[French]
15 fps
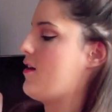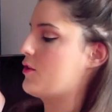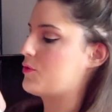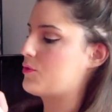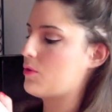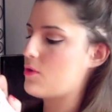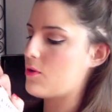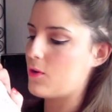euh,
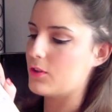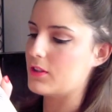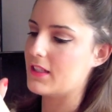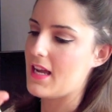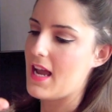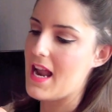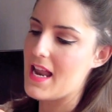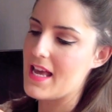sur le
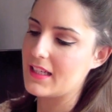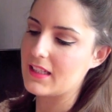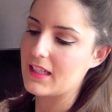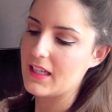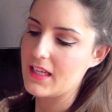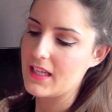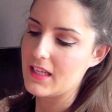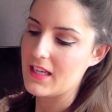côté elle a
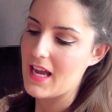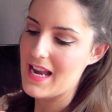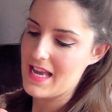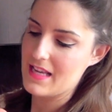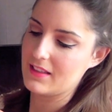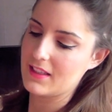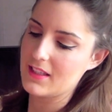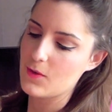écrit elle
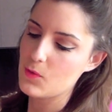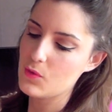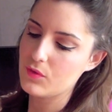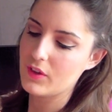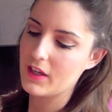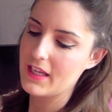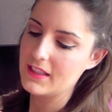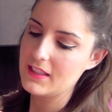a écrit
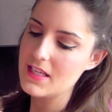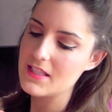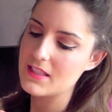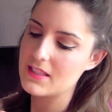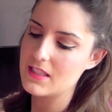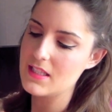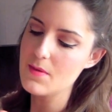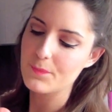Ouvrez
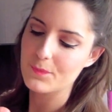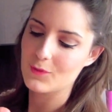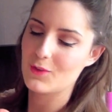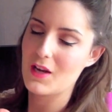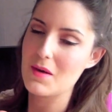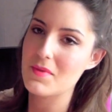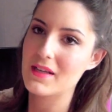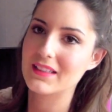ici,
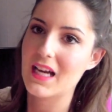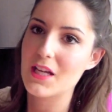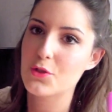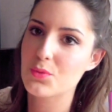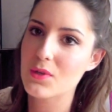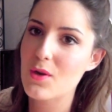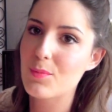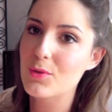donc elle m'a
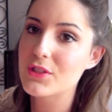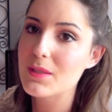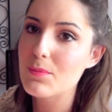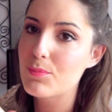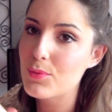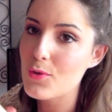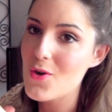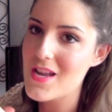traduit le petit
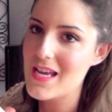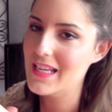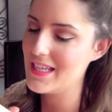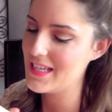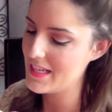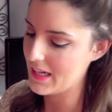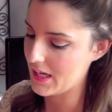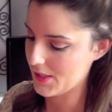pull
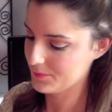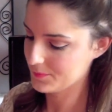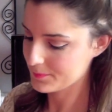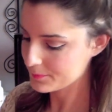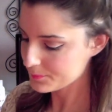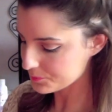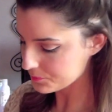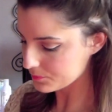here
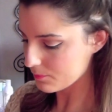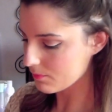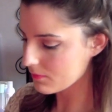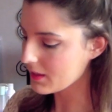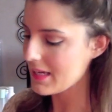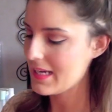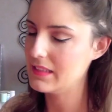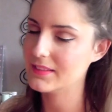
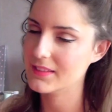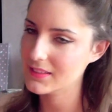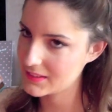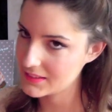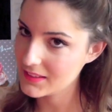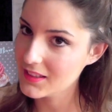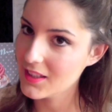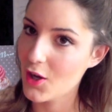elle s'est
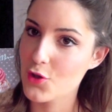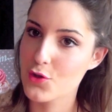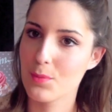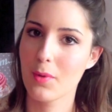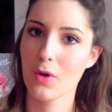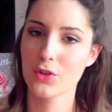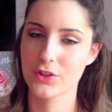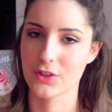dit, euh, je
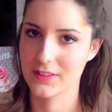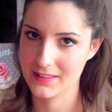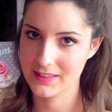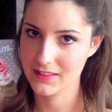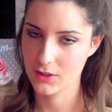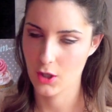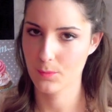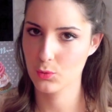pense,
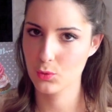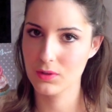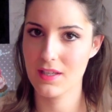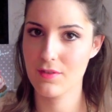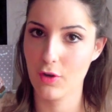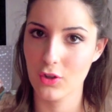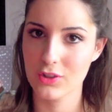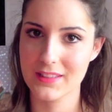si comme toutes
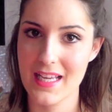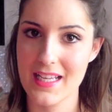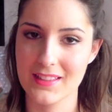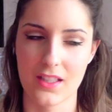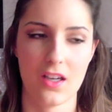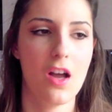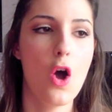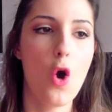les
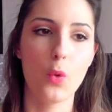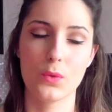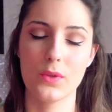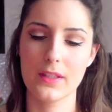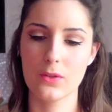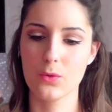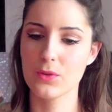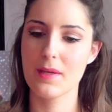Françaises,
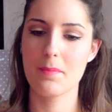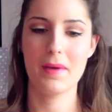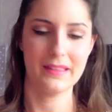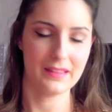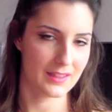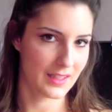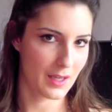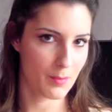on n'est pas
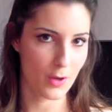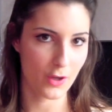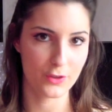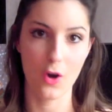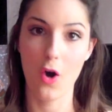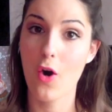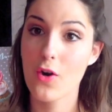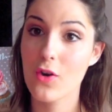très très
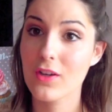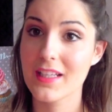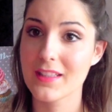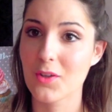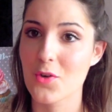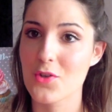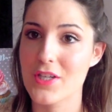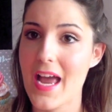bonne en langue
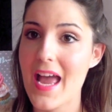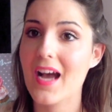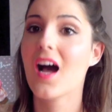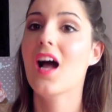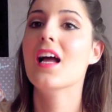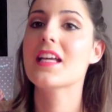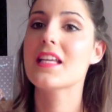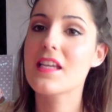étrangère,
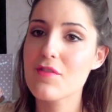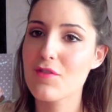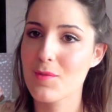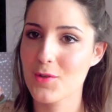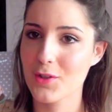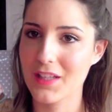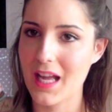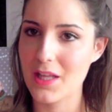il vaut
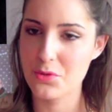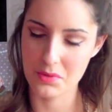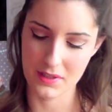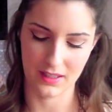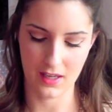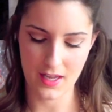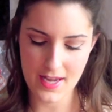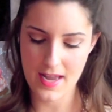mieux
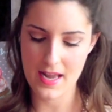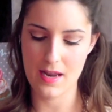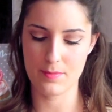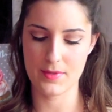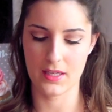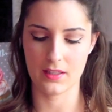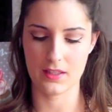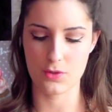traduire. Et elle a
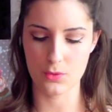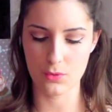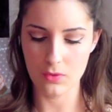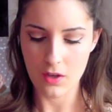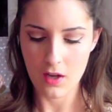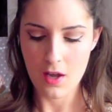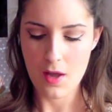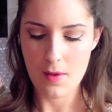bien raison,
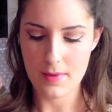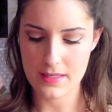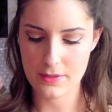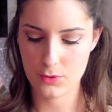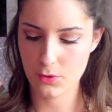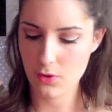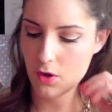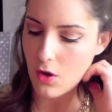
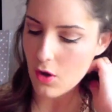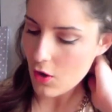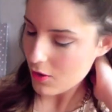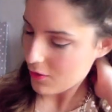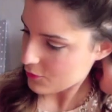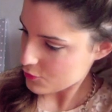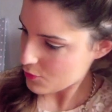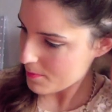parce que
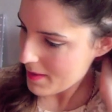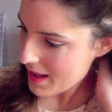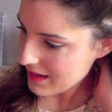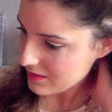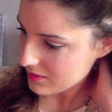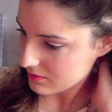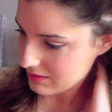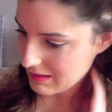euh, je
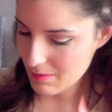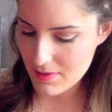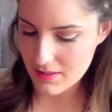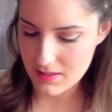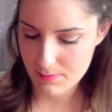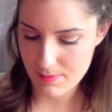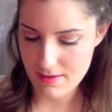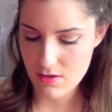parle très bien
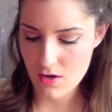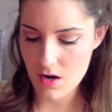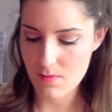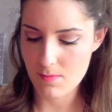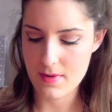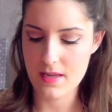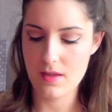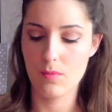espagnol,
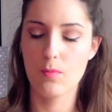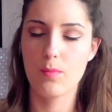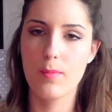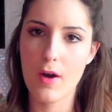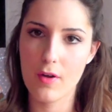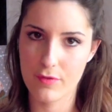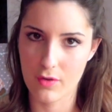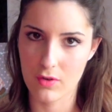mais
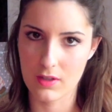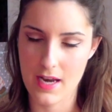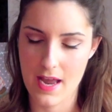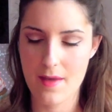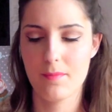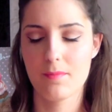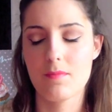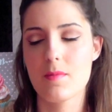bof
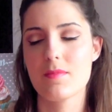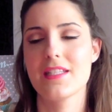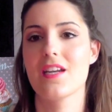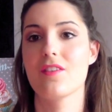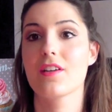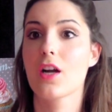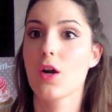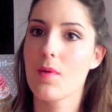anglais, même si
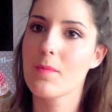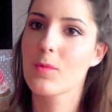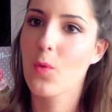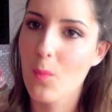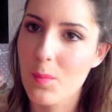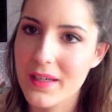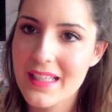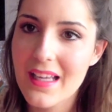j'avais quand même
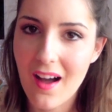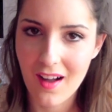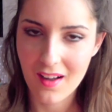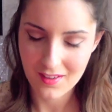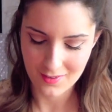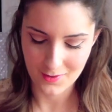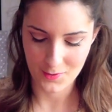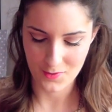compris hein,
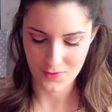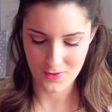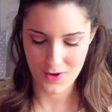euh,